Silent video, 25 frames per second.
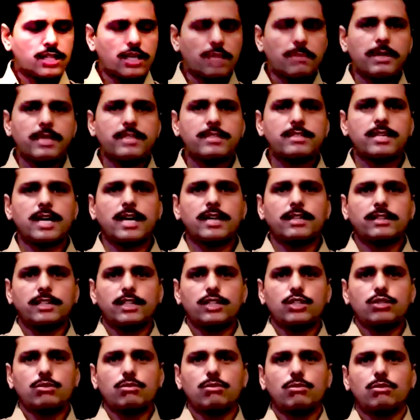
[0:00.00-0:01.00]
एक छः बाई
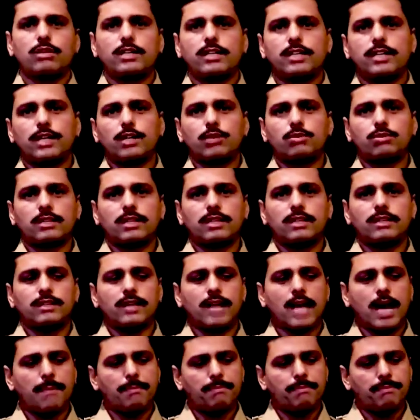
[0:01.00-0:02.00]
सात की जो कोटली है
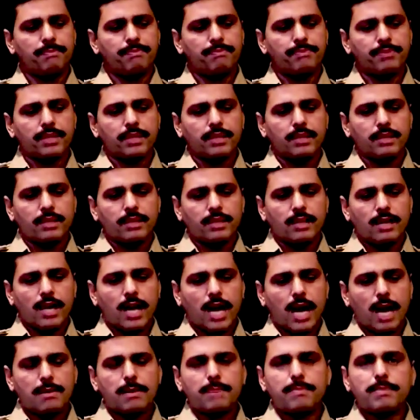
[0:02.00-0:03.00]
उसके अंदर आप
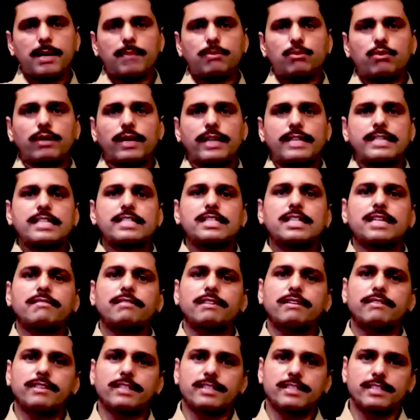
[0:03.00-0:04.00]
आप अपने आप को कैसे
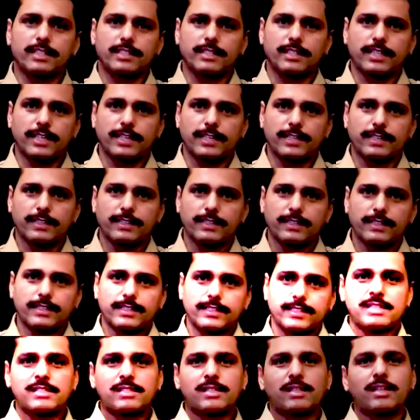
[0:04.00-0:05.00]
सर्वाइव कर सकते
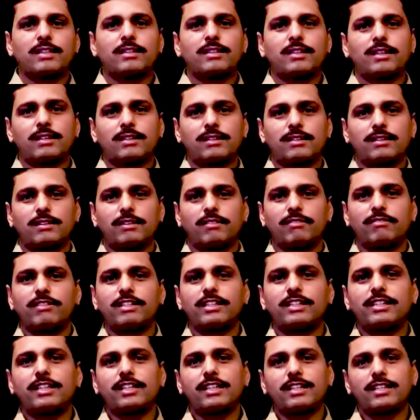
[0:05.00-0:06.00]
हैं क्रिमिनल्स के अंदर
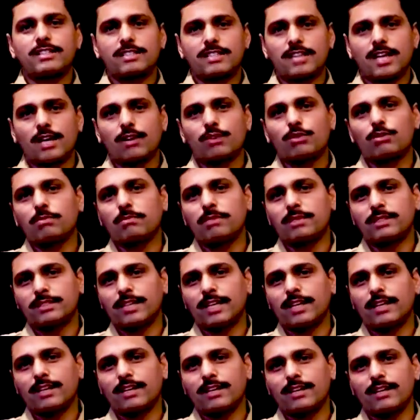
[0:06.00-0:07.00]
वर्दी की साख को
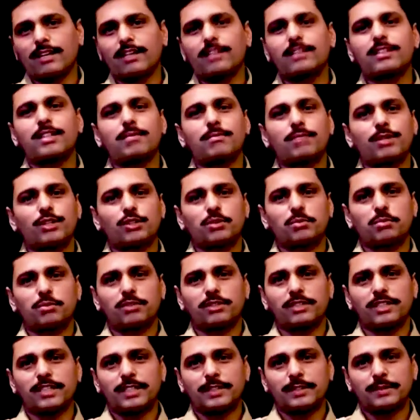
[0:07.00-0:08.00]
बचाए रखना कितना
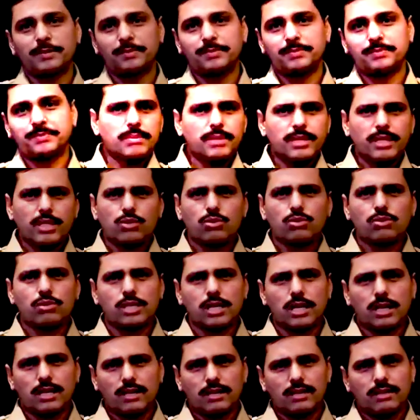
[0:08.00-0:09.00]
महत्वपूर्ण था तो सभी ने
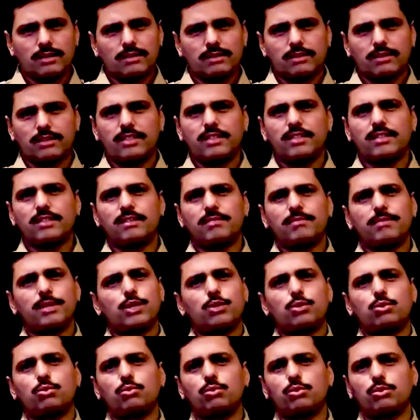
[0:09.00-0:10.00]
सोचा कि
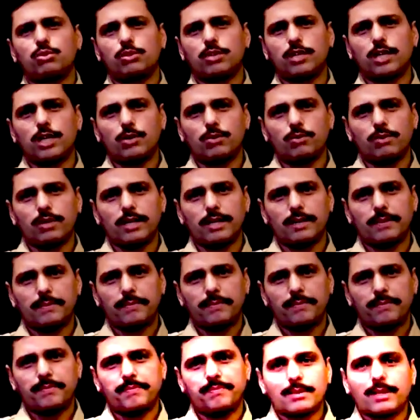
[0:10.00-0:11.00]
मैं टूट चुका हूँ
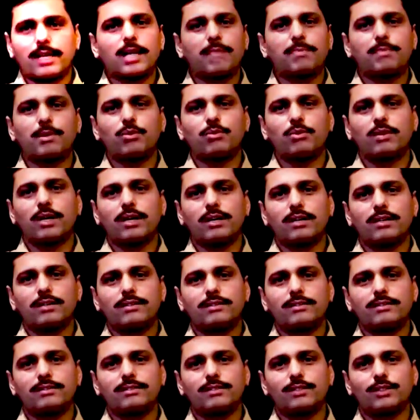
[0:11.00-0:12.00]
उतना मैं कर
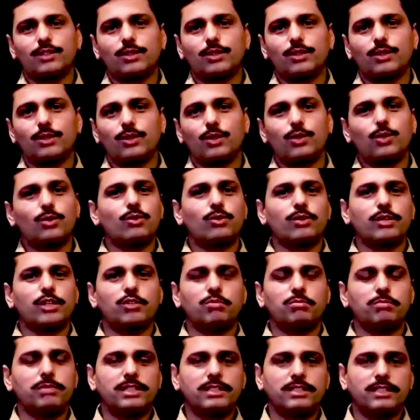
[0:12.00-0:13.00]
पाऊँगा
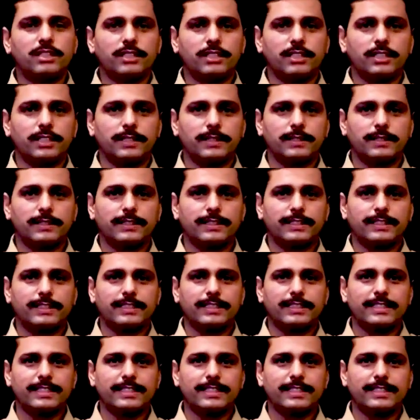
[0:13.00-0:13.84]
लोगों को ये उम्मीद नहीं थी